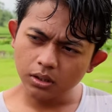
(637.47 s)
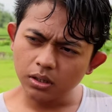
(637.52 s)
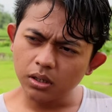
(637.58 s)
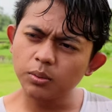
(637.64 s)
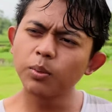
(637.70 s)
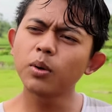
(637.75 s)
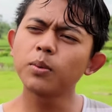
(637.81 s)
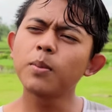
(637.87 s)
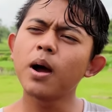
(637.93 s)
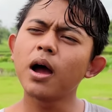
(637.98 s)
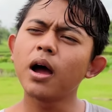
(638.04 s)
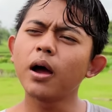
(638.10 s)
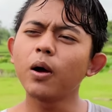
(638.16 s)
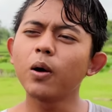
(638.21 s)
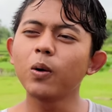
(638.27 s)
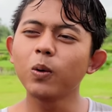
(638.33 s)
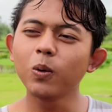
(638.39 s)
Kamu
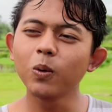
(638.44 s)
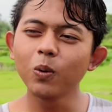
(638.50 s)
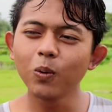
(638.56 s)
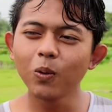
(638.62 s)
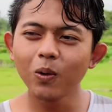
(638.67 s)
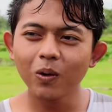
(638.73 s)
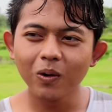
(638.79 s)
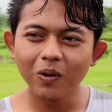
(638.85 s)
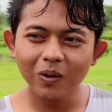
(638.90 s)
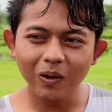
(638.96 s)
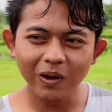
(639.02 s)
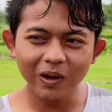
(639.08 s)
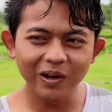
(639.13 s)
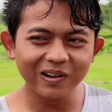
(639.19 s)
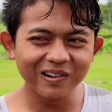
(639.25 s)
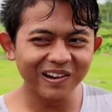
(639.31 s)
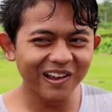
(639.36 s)
mau?
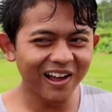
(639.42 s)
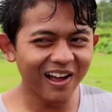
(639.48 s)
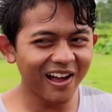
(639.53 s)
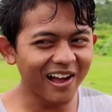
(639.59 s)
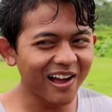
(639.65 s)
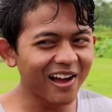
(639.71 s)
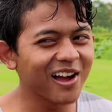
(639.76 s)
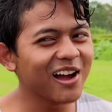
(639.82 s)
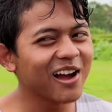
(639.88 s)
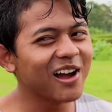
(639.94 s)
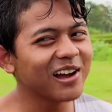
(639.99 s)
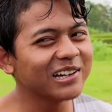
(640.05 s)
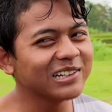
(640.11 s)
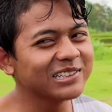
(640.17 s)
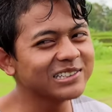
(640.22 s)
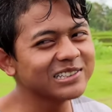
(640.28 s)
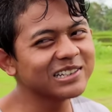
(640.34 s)
Enak
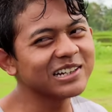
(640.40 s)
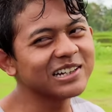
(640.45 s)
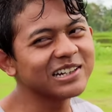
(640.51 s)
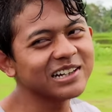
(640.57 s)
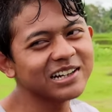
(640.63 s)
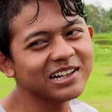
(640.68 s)
aja.